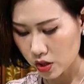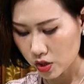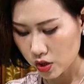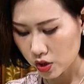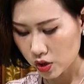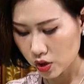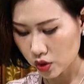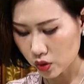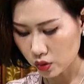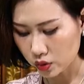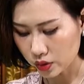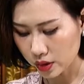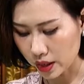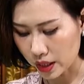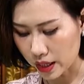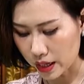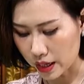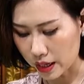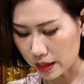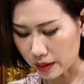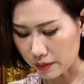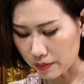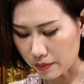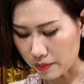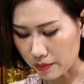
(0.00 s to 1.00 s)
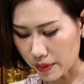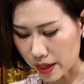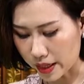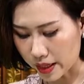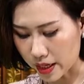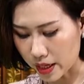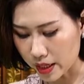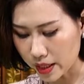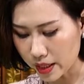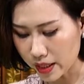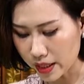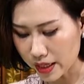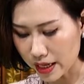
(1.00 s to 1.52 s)
Số tiền mà
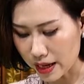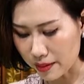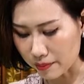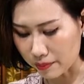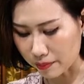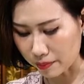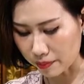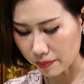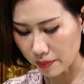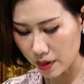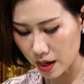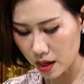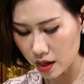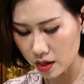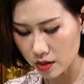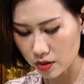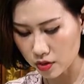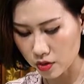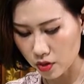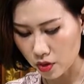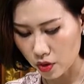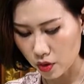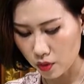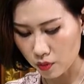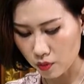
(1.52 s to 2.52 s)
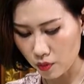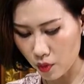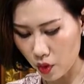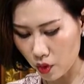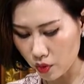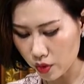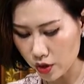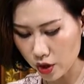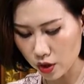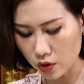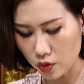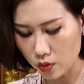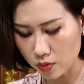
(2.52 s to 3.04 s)
đến nằm mơ, bố
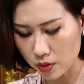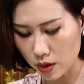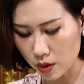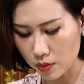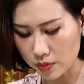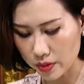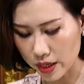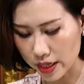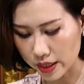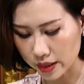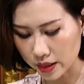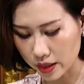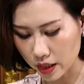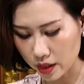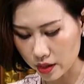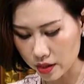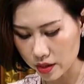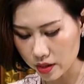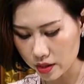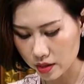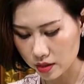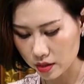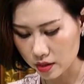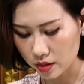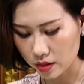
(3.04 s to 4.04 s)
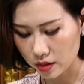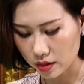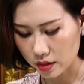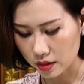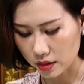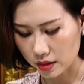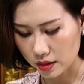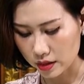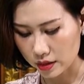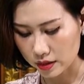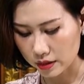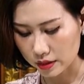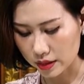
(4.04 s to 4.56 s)
nó cũng không nghĩ tới.
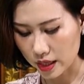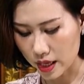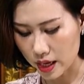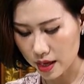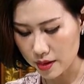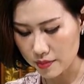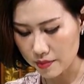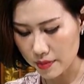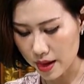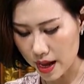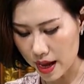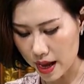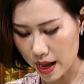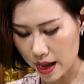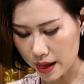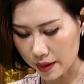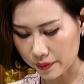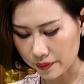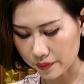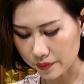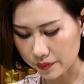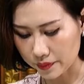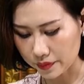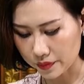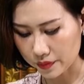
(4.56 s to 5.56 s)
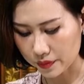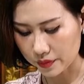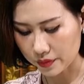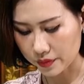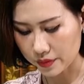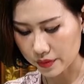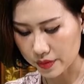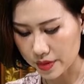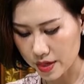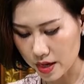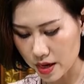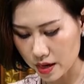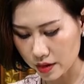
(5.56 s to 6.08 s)
Thế mà
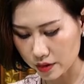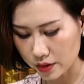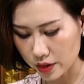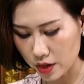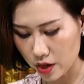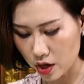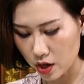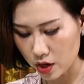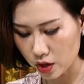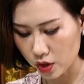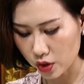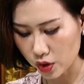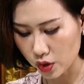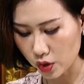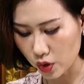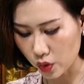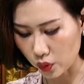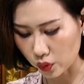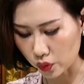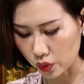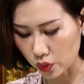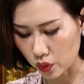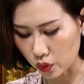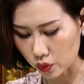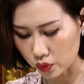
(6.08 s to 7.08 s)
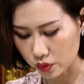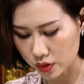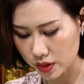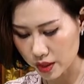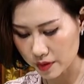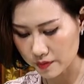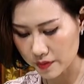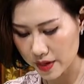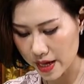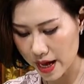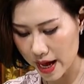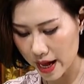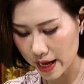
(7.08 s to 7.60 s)
giờ nó lù lù
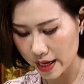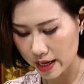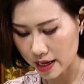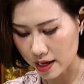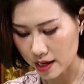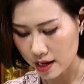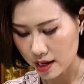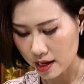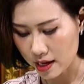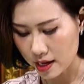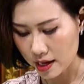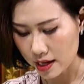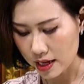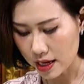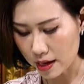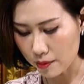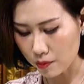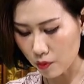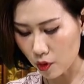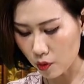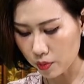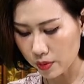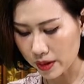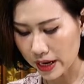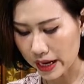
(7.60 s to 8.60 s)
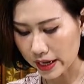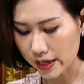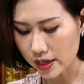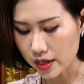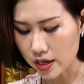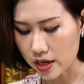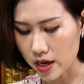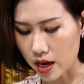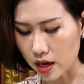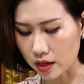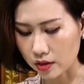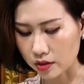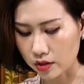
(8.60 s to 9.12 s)
trên vai là một gánh
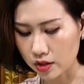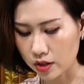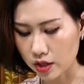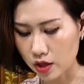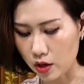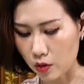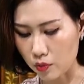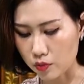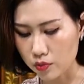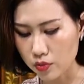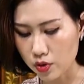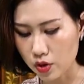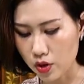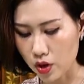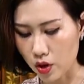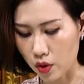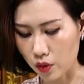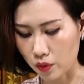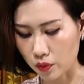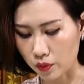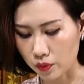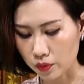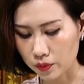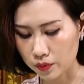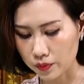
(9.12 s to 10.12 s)
nợ khổng lồ.